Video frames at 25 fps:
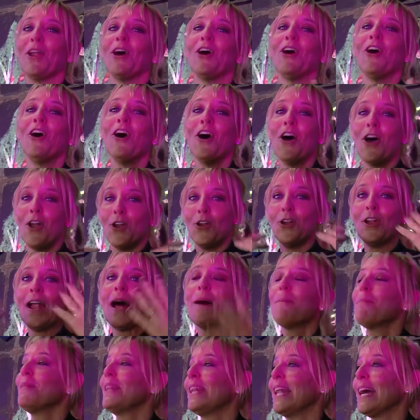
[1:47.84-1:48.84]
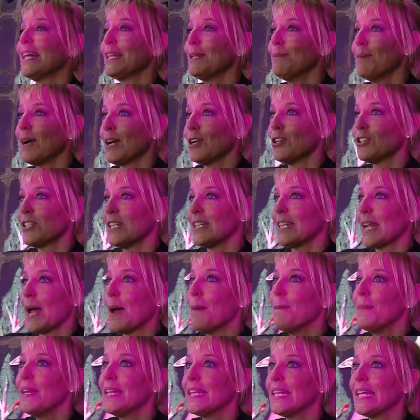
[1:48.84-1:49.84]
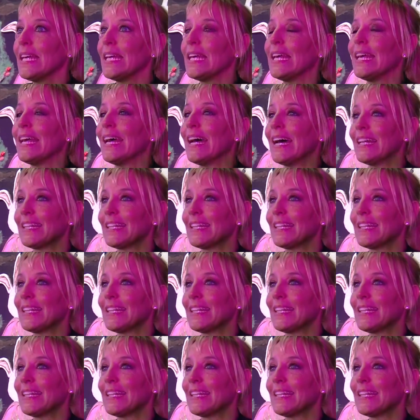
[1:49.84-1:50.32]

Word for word: pero lástima que no se transmite